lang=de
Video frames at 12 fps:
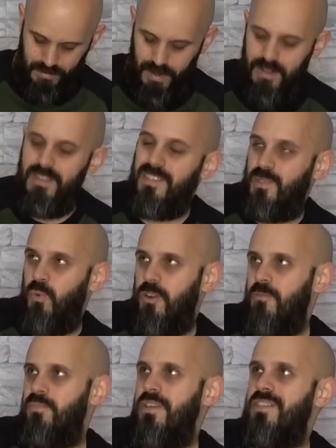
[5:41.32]
Ich meine, es ist
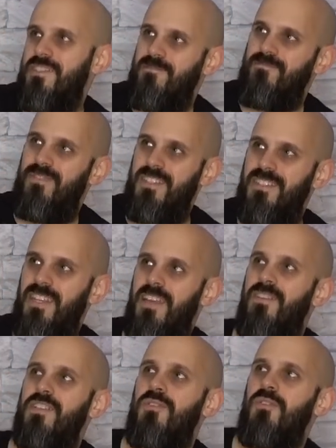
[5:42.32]
One Piece, das ist
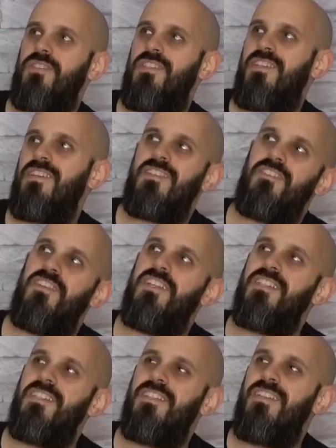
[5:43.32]
eh was Lustiges und
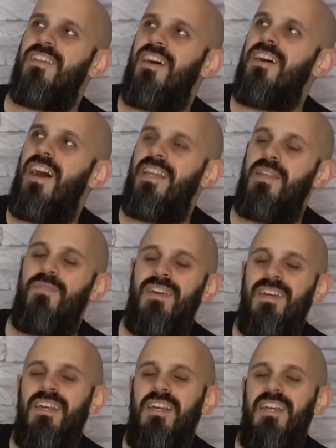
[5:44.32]
es ist ein äh, Anime,